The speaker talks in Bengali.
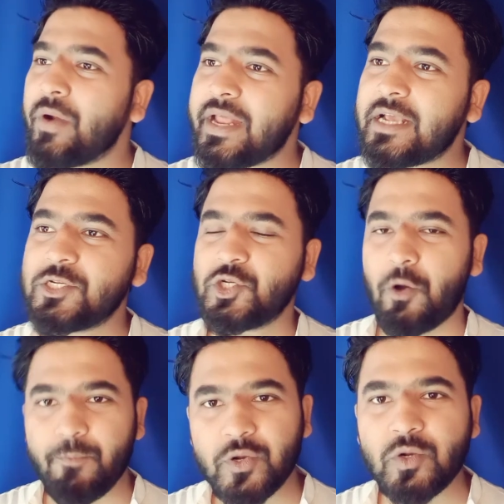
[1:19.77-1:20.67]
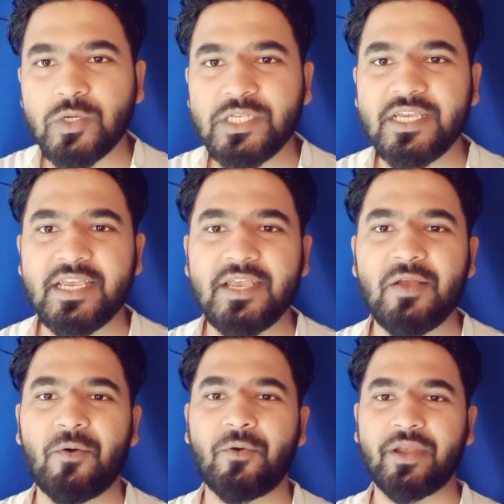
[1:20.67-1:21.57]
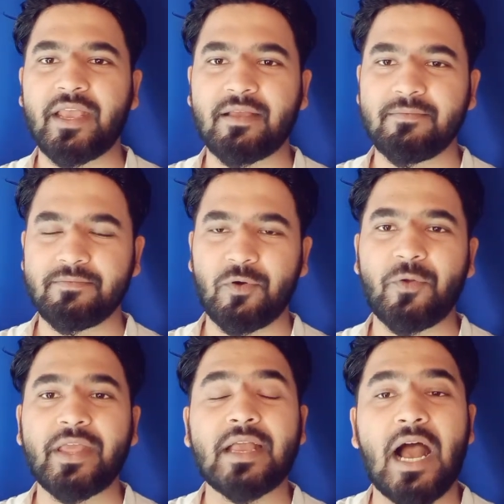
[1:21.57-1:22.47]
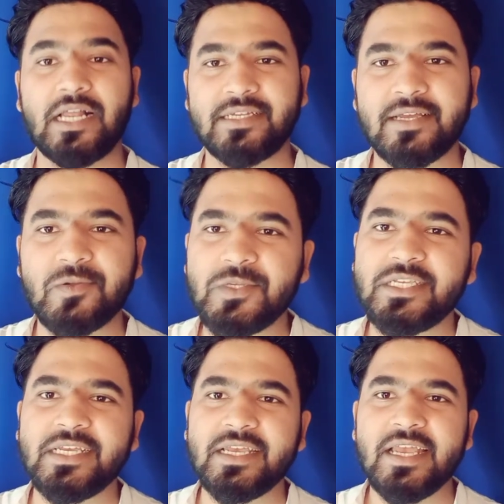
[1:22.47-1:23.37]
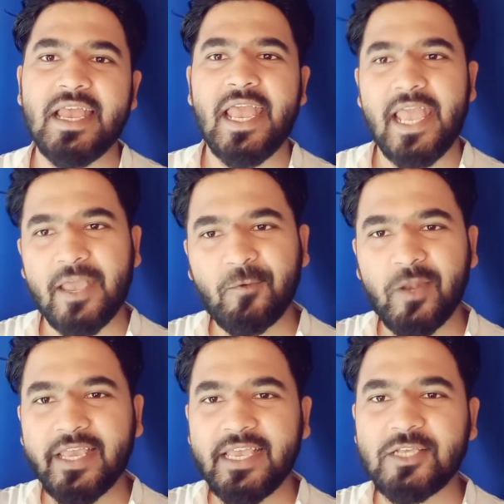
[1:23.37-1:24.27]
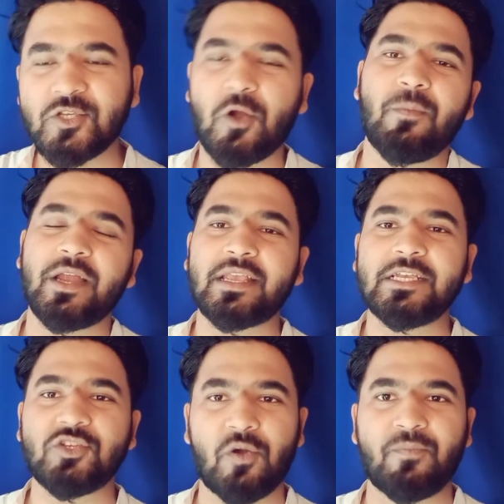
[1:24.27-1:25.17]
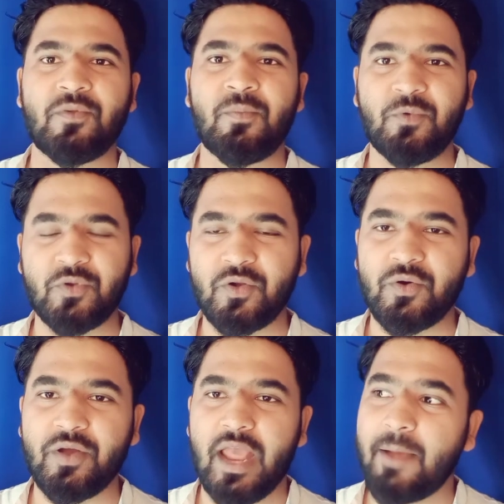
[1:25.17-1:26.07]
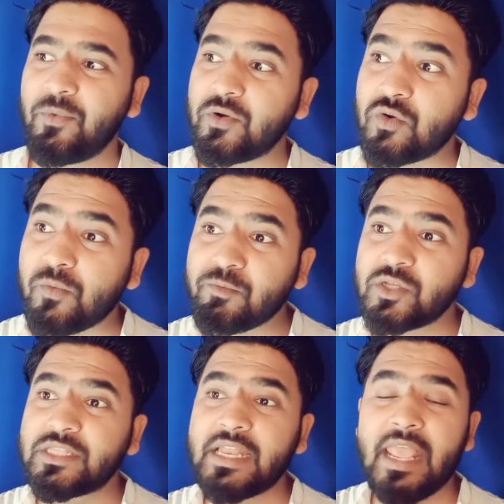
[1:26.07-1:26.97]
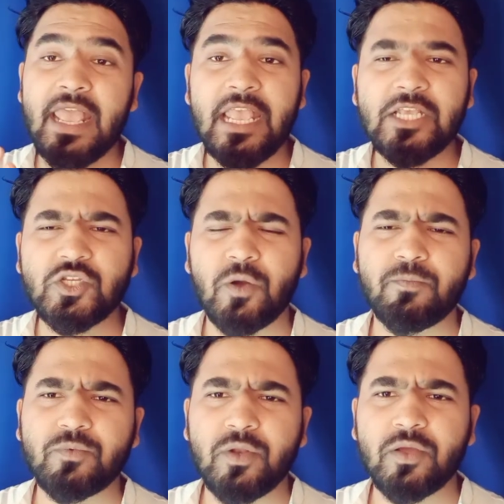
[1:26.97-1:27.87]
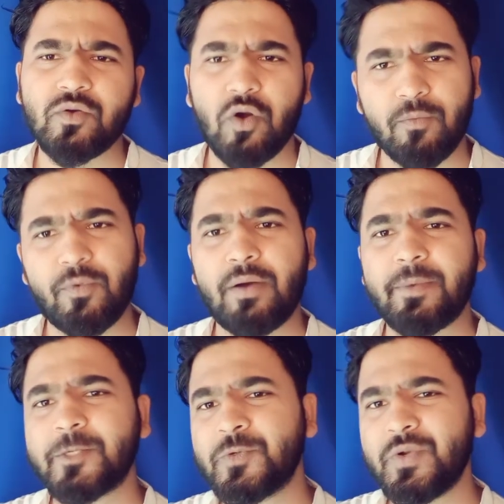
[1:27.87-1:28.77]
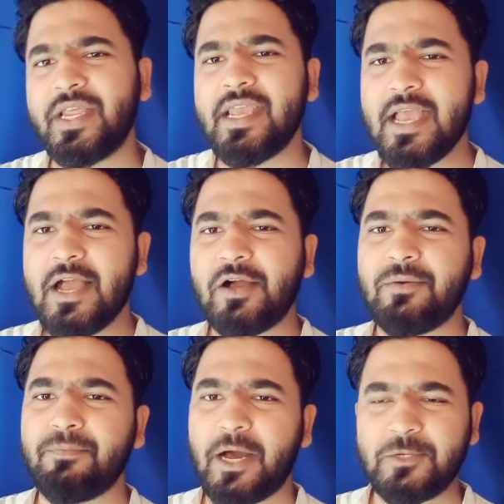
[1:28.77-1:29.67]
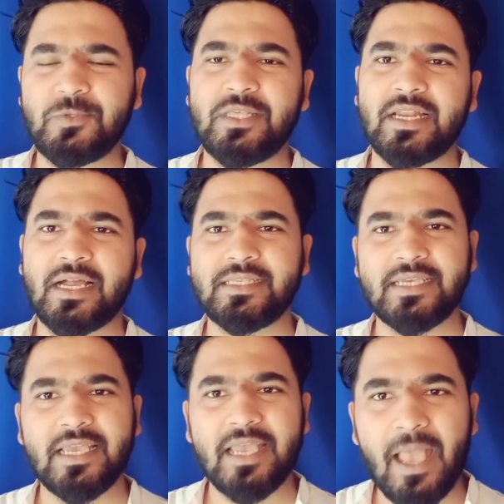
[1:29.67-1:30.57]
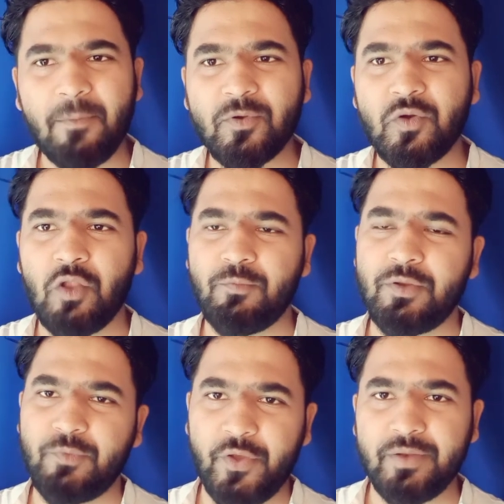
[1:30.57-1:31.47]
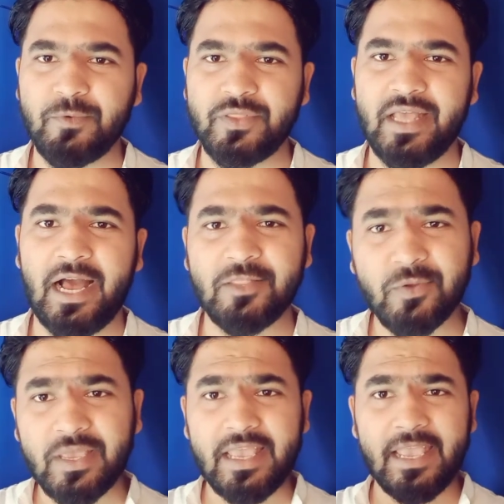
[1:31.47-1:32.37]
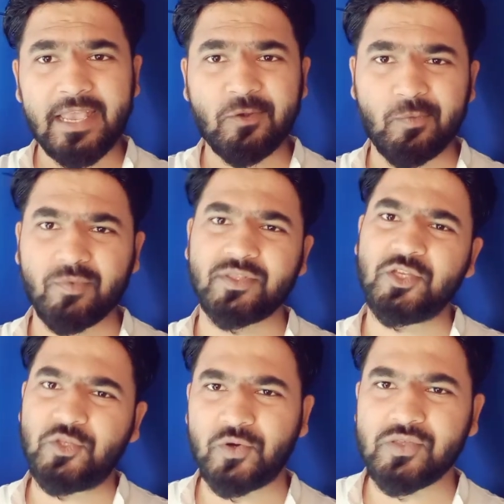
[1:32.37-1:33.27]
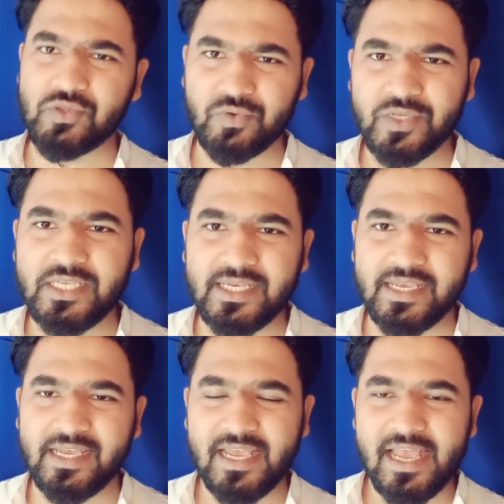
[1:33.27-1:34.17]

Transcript: অনেক স্বপ্ন রয়েছে অনেক অনেক আশা রয়েছে এগুলো কি সবার কি স্বপ্ন পূরণ হয় এমন রূপকথার এই সবগুলো গল্প আমরা শুনি মানুষদের কাছে এবং গল্পের বইয়ের মধ্যে আদৌ কি রূপকথার জগৎ রয়েছে